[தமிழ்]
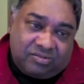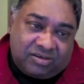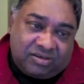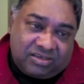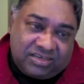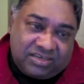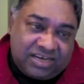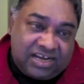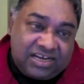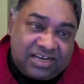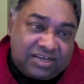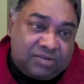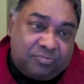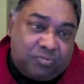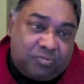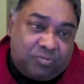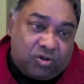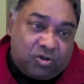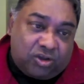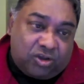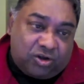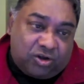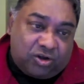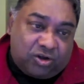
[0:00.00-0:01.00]
ஜெயிலுக்கு
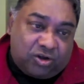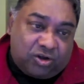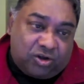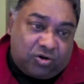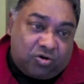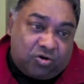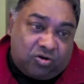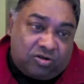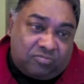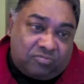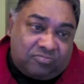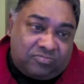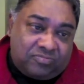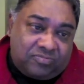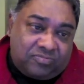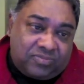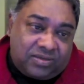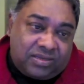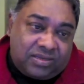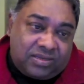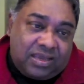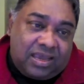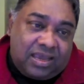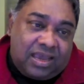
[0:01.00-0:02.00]
போயிருக்கணும்
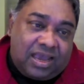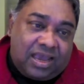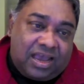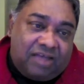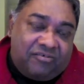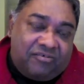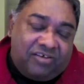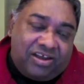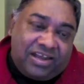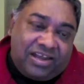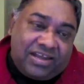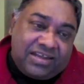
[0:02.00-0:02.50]
அவைகள் என்ன